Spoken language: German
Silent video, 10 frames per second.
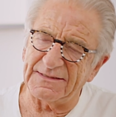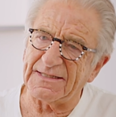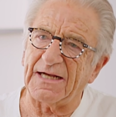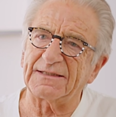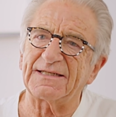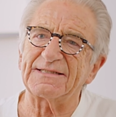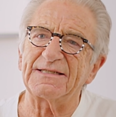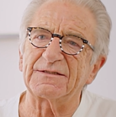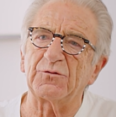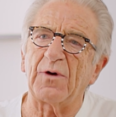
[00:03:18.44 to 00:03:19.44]
die sagen, das
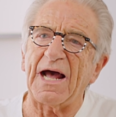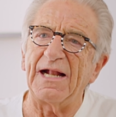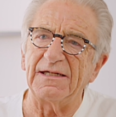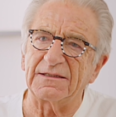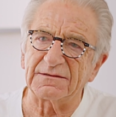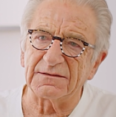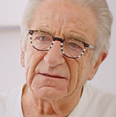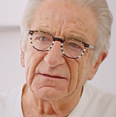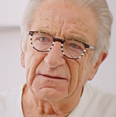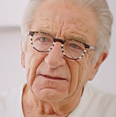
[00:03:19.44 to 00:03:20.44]
ist so alt,
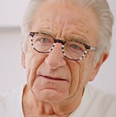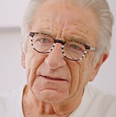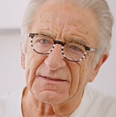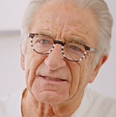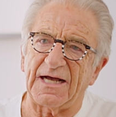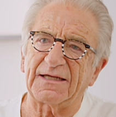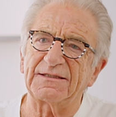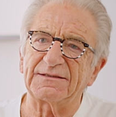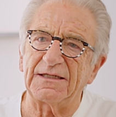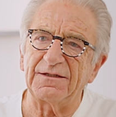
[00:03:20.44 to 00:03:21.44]
dann sage
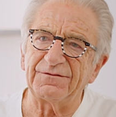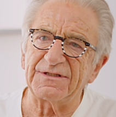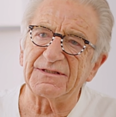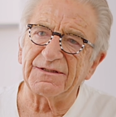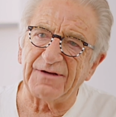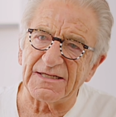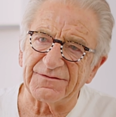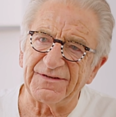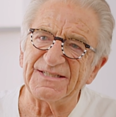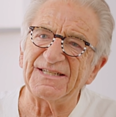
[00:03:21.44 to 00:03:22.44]
ich denen, wissen Sie
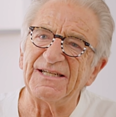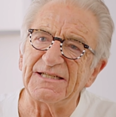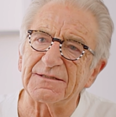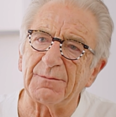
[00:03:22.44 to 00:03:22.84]
was, wenn Sie nichts